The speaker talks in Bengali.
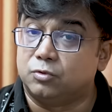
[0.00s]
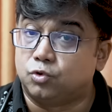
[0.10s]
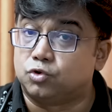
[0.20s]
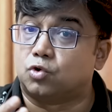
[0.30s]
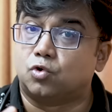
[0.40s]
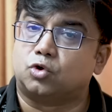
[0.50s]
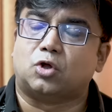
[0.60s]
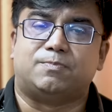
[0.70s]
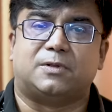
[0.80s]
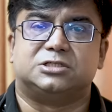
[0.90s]
দ্রুত গ্রোথ
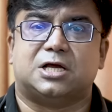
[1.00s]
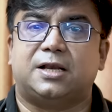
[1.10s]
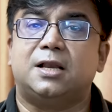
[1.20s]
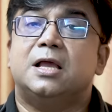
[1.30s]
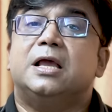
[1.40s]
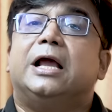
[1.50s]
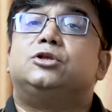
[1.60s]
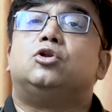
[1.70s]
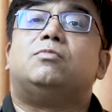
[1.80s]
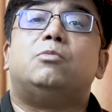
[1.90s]
হয় আপনারা জানেন এর
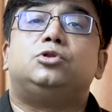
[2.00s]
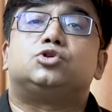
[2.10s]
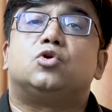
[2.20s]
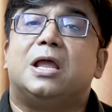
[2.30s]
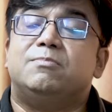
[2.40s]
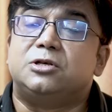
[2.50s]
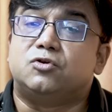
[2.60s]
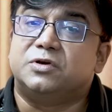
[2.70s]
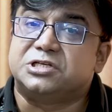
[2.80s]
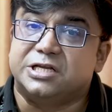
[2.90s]
জন্য বাবুদের শরীর এমনি
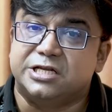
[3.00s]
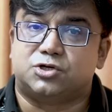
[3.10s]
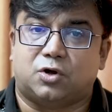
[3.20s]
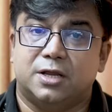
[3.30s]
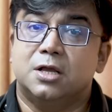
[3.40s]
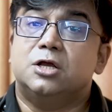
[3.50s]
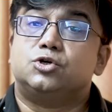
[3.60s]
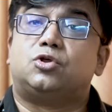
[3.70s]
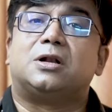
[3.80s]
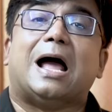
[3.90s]
একটু বেশি হিট হয়
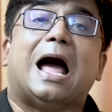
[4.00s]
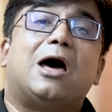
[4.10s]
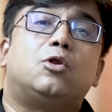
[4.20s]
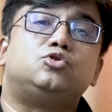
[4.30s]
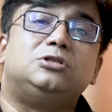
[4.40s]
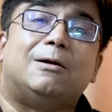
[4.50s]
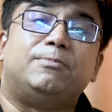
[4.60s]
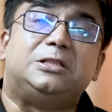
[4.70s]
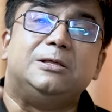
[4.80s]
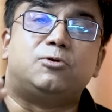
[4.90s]
সুতরাং আরও যদি
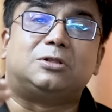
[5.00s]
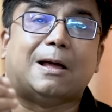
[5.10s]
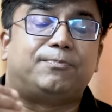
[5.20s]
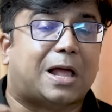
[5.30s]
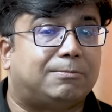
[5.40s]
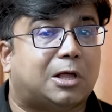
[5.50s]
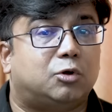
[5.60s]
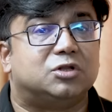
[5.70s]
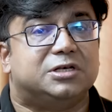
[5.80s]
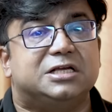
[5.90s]
আপনি তীব্র দাব
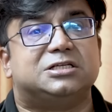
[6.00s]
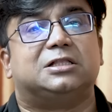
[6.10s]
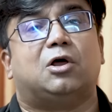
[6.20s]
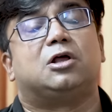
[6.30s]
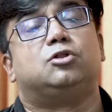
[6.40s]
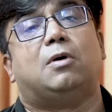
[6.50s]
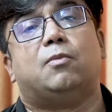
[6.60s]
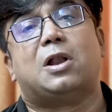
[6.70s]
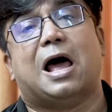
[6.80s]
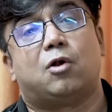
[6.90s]
তাপদাহতে নিয়ে যান তাহলে কিন্তু
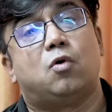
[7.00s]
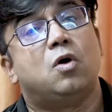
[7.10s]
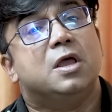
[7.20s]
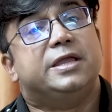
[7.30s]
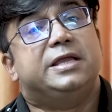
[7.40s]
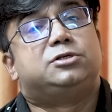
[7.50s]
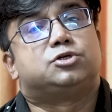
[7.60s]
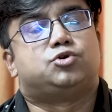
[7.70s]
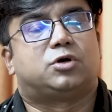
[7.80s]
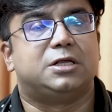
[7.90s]
বাবুরা আরও হিট
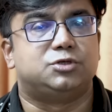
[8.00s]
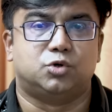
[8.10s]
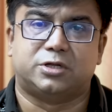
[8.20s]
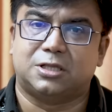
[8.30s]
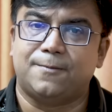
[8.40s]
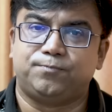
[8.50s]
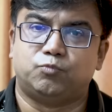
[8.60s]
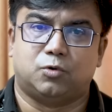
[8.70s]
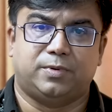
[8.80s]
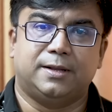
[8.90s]
স্ট্রোকের ঝুঁকিতে
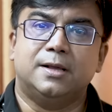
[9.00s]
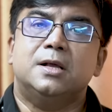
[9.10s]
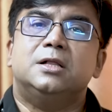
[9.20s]
পড়বে